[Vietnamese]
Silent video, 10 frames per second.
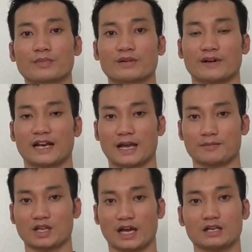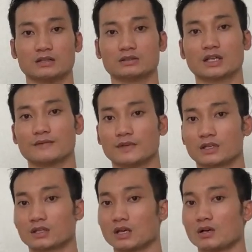và làm cho ảnh hưởng cái
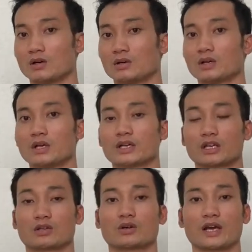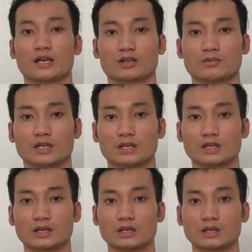việc chế độ keto diet của mình
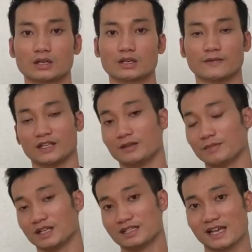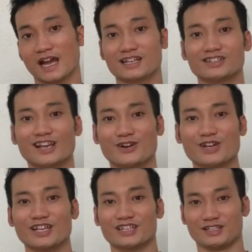vậy thì mình sẽ ăn như thế nào
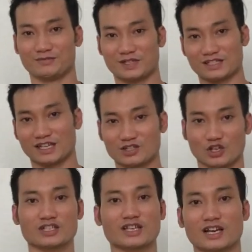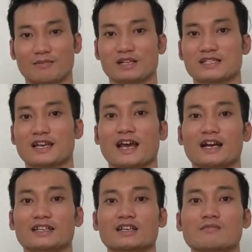thì mình sẽ chuyển sang là mình sẽ
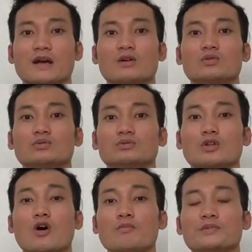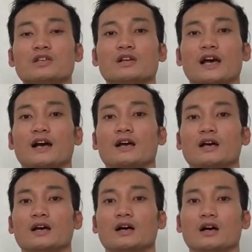ăn chất béo tốt như là
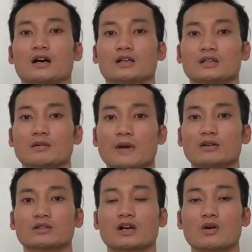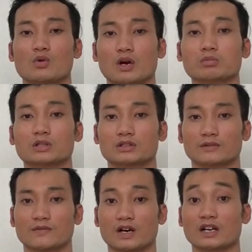uh, chất béo có nguồn gốc từ thực
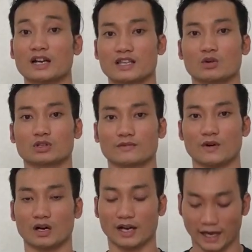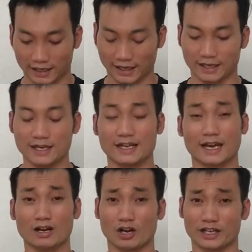vật đó là dầu thực vật hoặc là
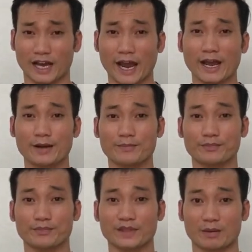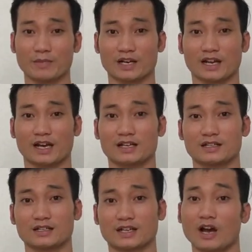các loại cá đặc biệt là
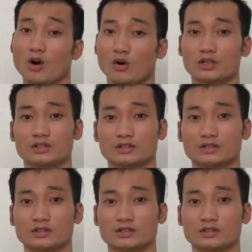cá hồi